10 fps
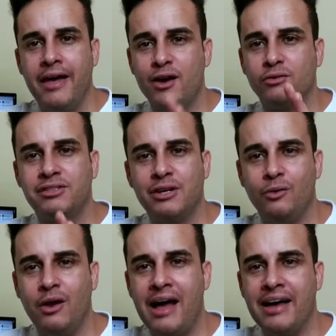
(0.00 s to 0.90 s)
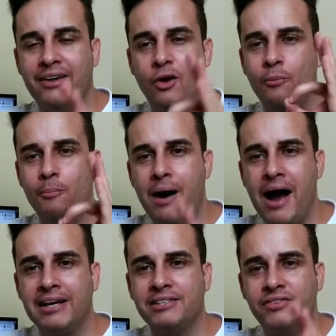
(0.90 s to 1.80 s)
é o celular que eu
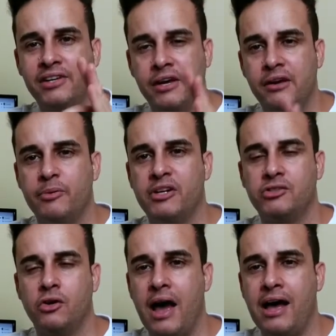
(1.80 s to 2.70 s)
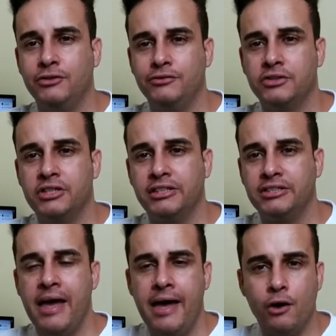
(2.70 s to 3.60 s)
mais fiquei impressionado, viu, gente?